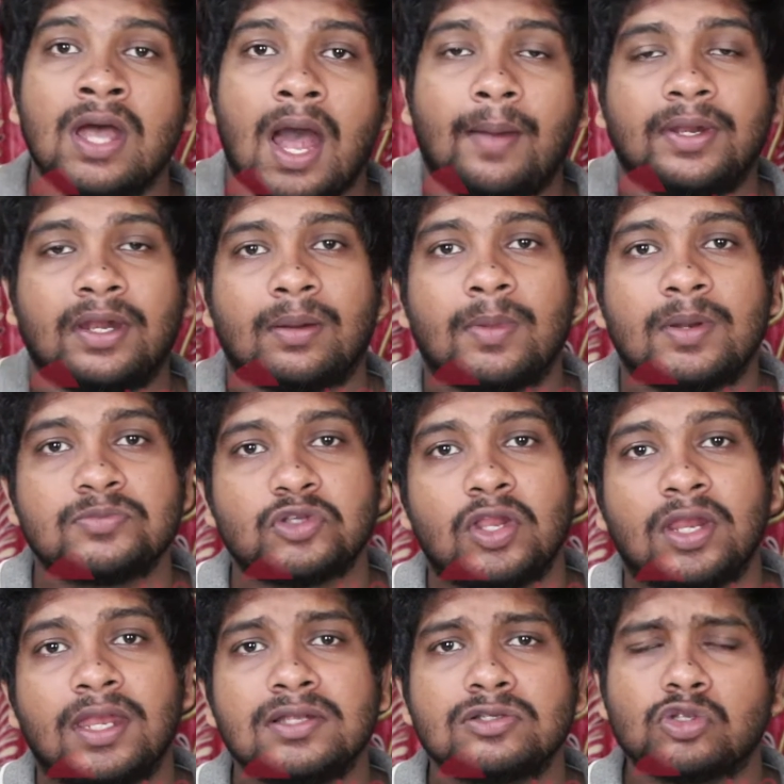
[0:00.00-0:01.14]
அப்படின்ற மாதிரி
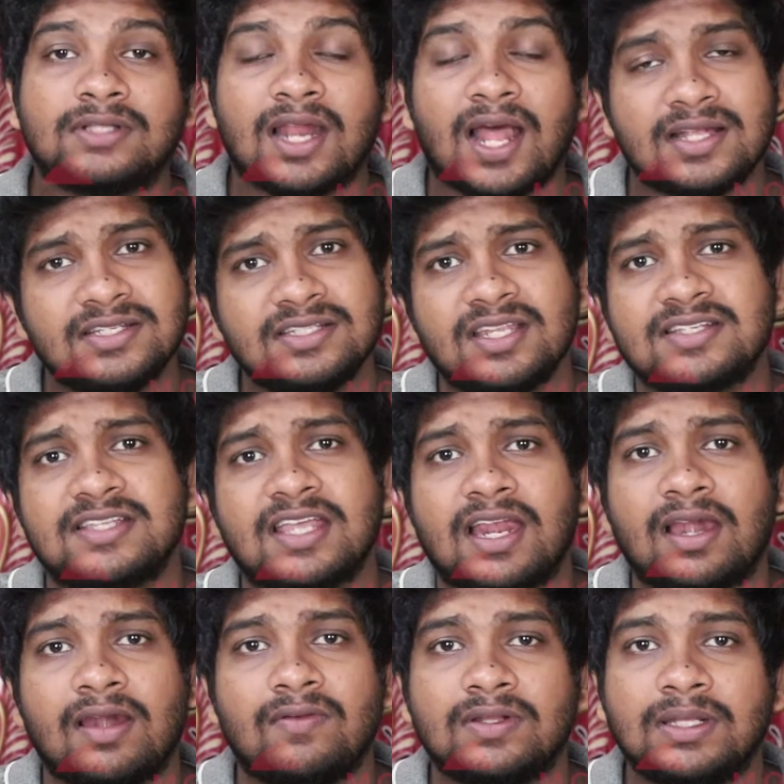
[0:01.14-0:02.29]
சொல்லியிருக்கேன் ஸோ தலை அஜித்
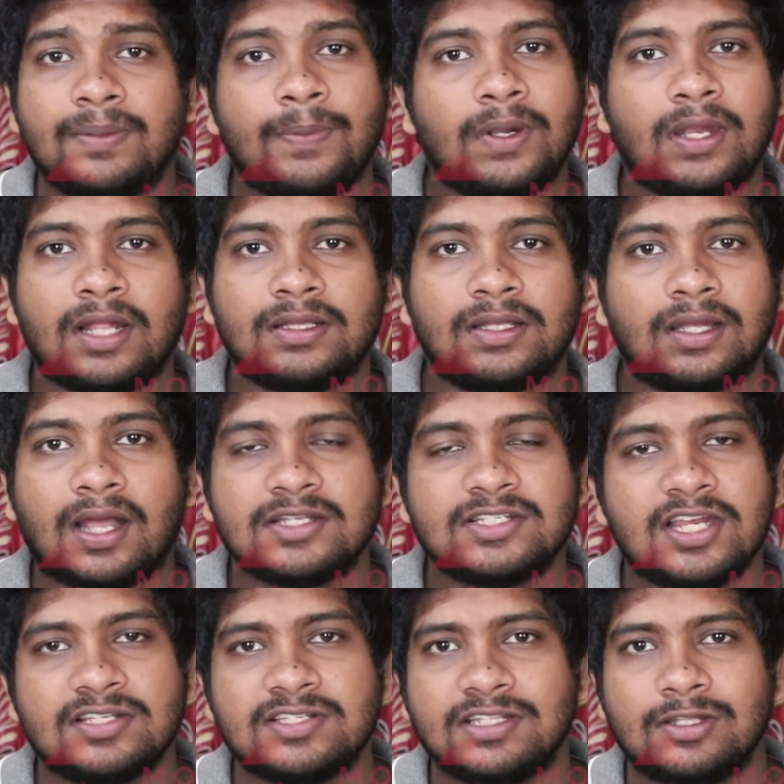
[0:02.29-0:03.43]
ரசிகர்கள் வந்து போயிட்டு அந்த
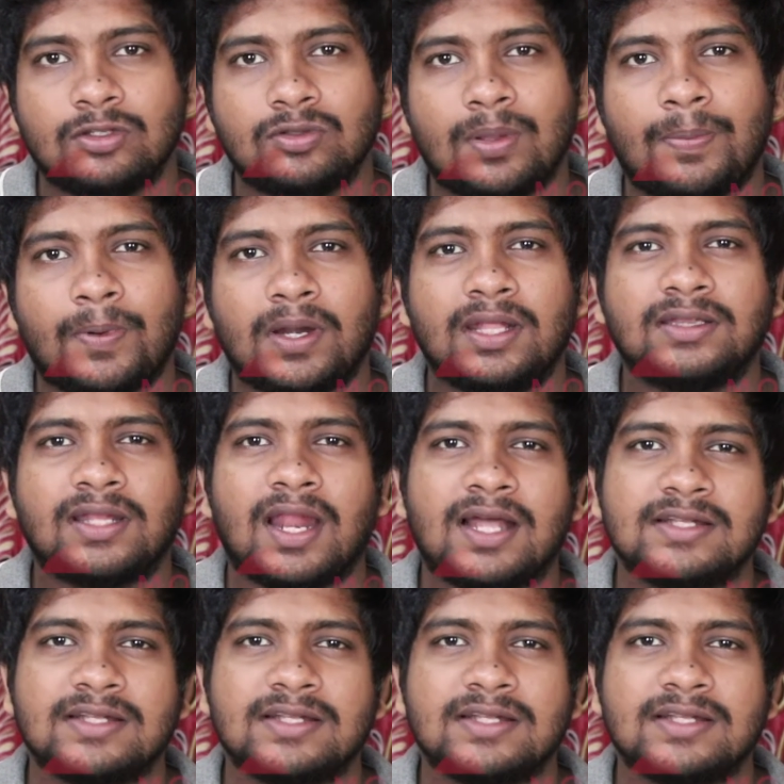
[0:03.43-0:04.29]
கட்சியில் சேர்ந்ததும் தப்பு கிடையாது தலை